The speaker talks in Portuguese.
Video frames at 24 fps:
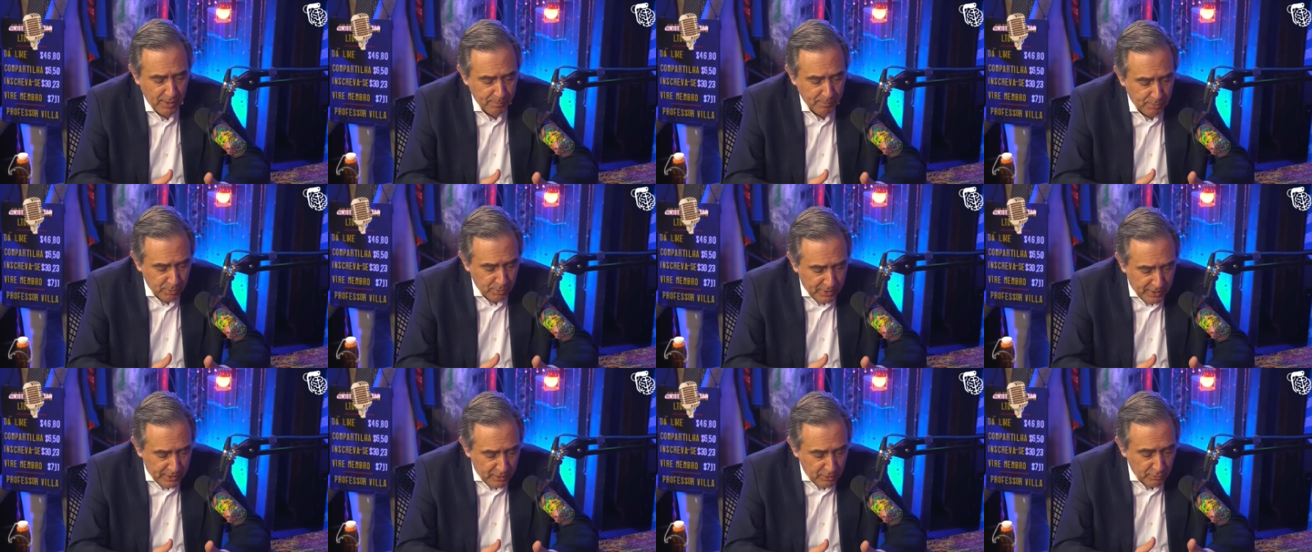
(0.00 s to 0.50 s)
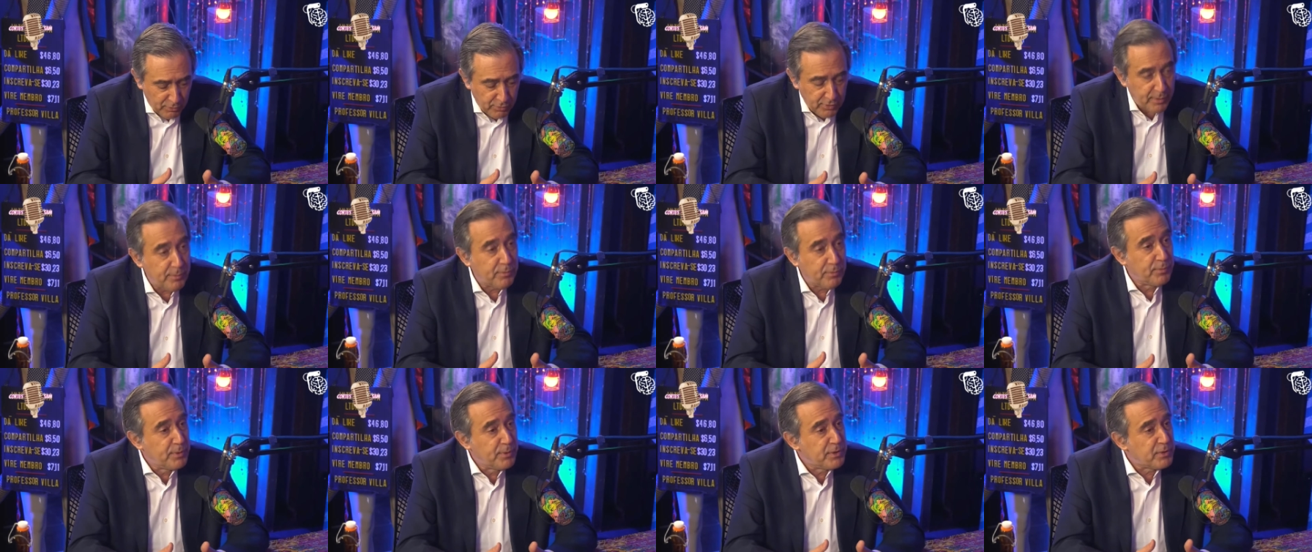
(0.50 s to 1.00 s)
porque nós
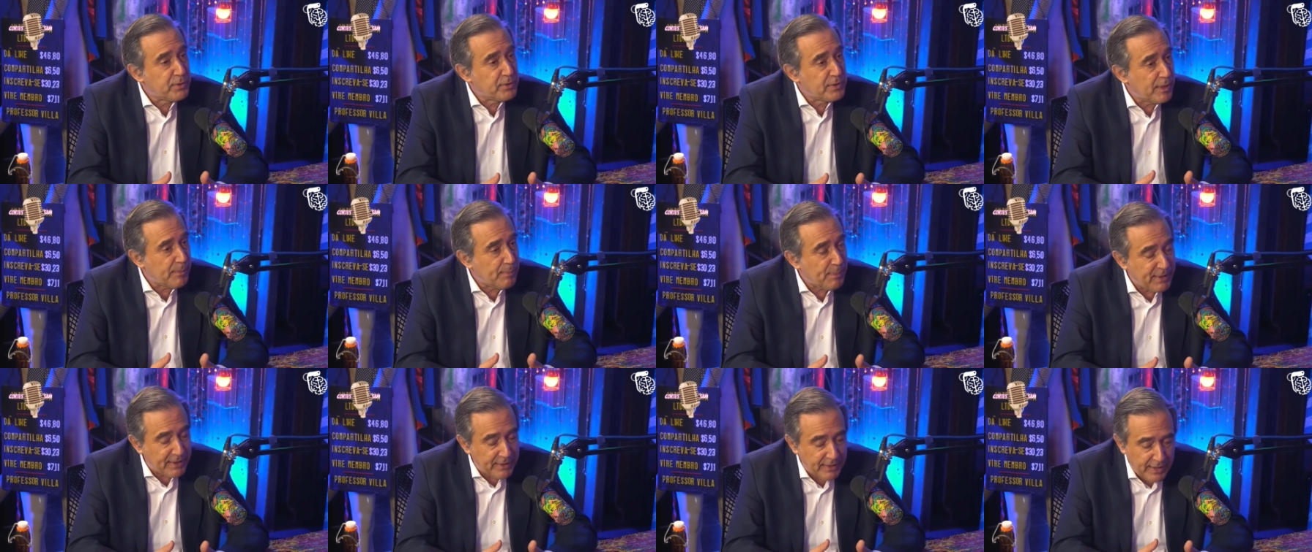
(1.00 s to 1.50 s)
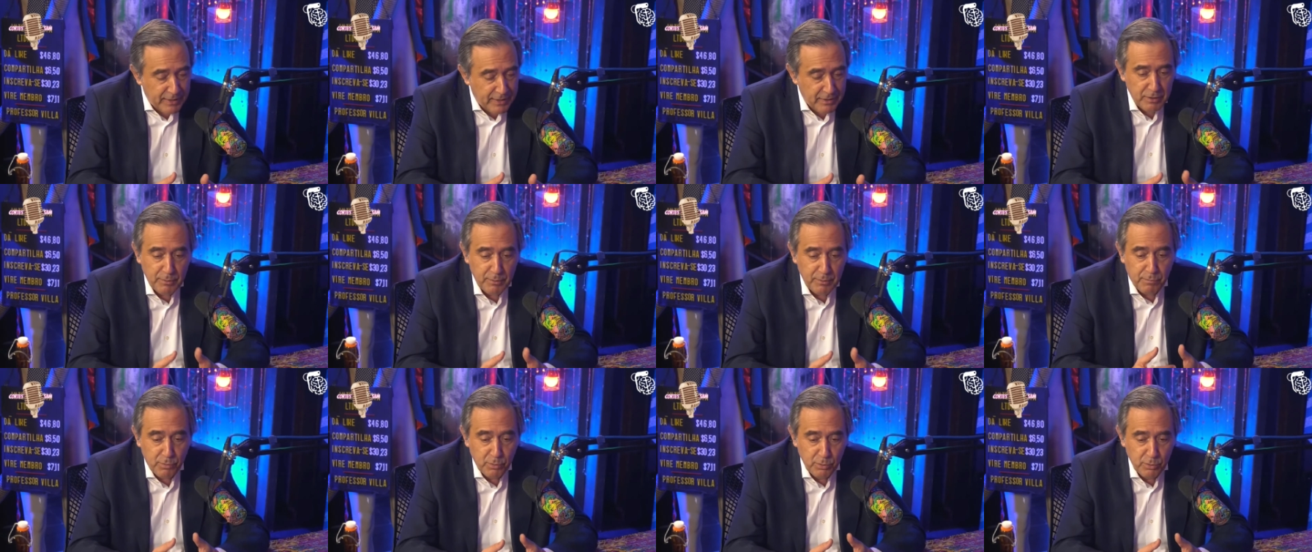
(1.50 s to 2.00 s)
ficamos muito
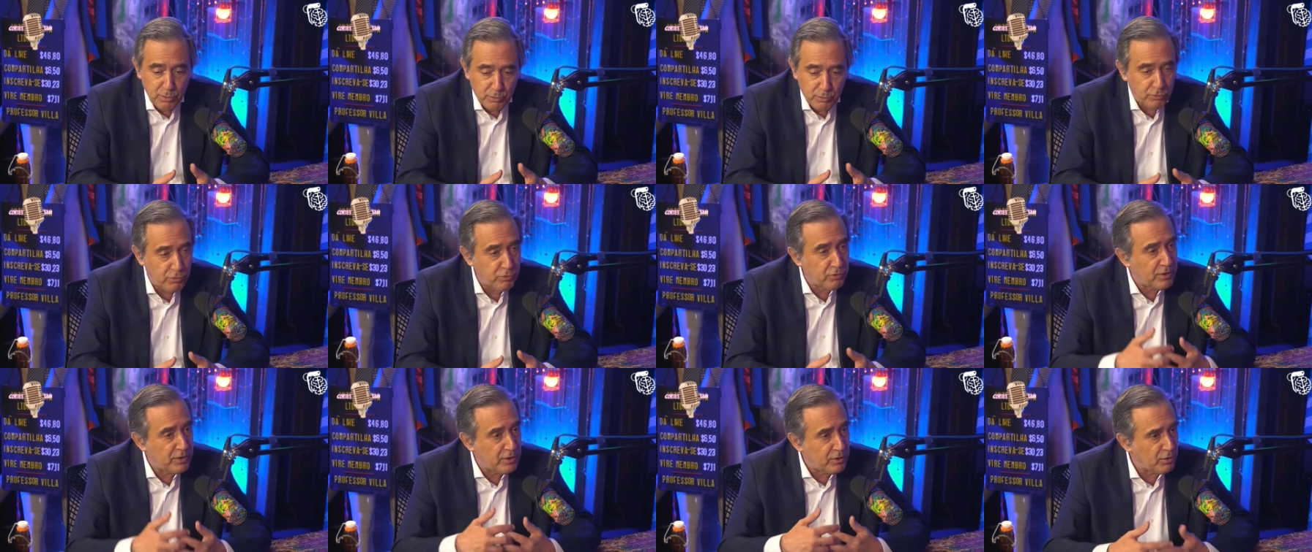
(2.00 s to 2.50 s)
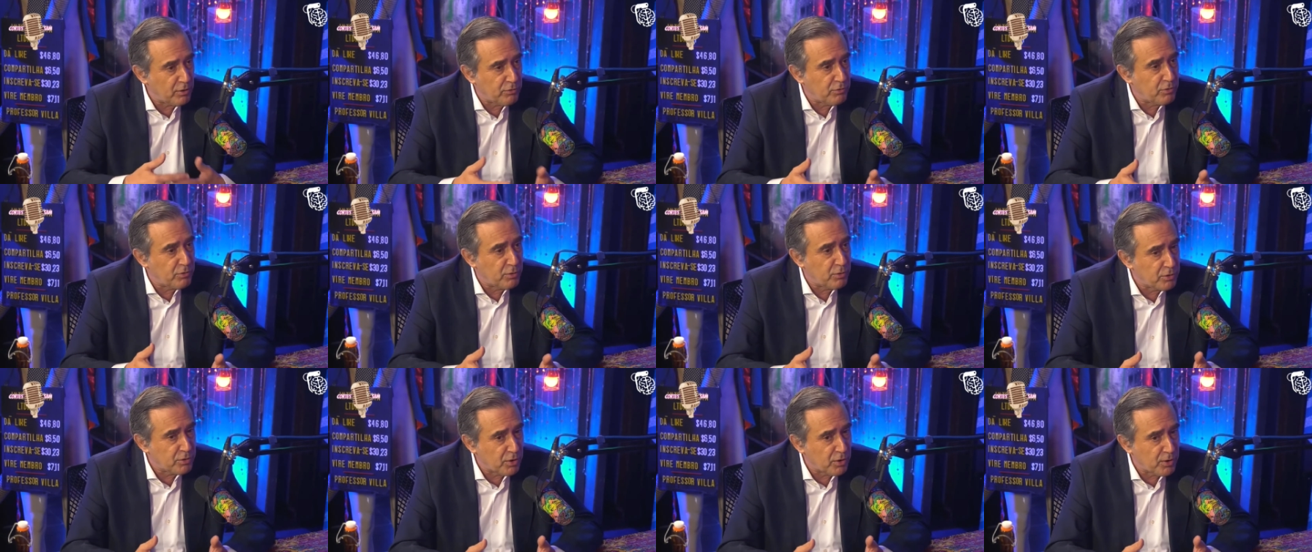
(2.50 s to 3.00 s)
dependentes de fluxos que nós
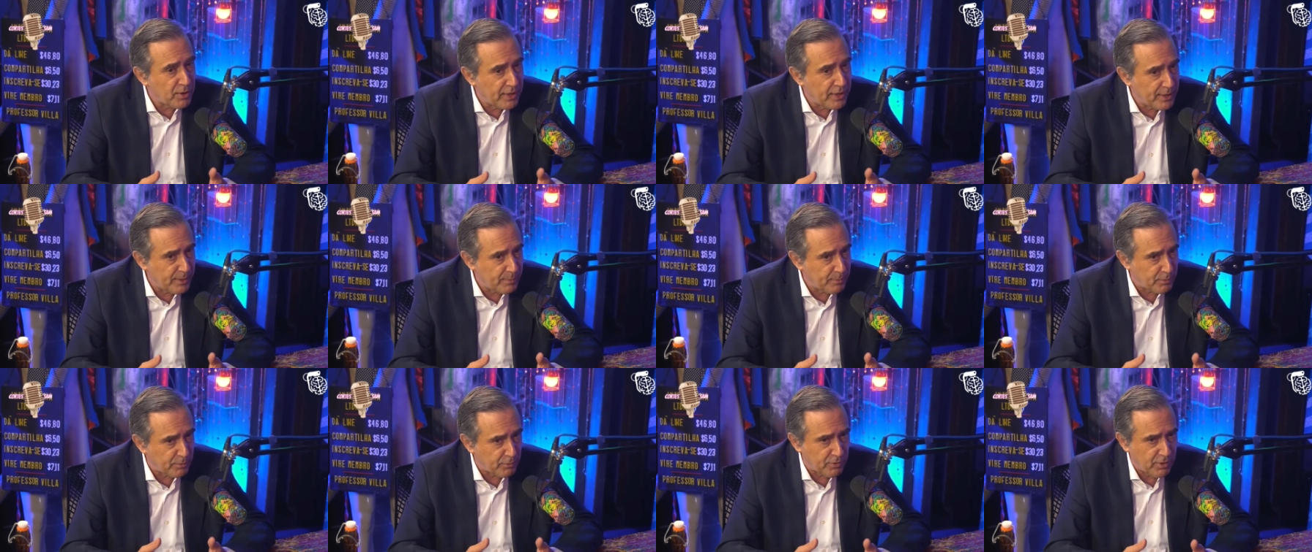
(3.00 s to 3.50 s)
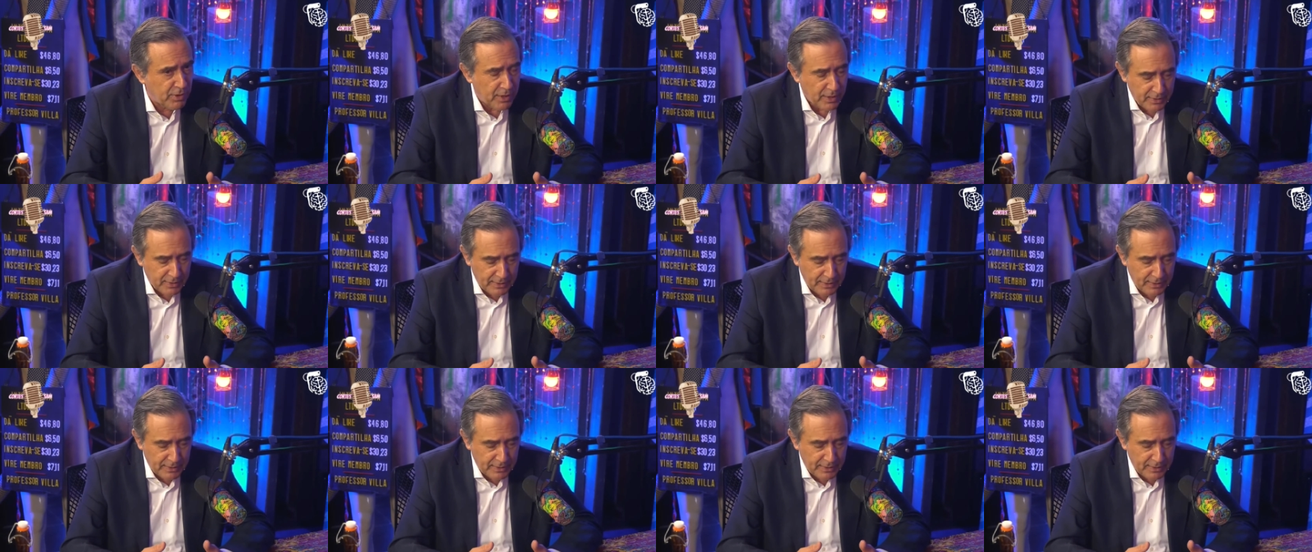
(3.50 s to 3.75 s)
não controlamos,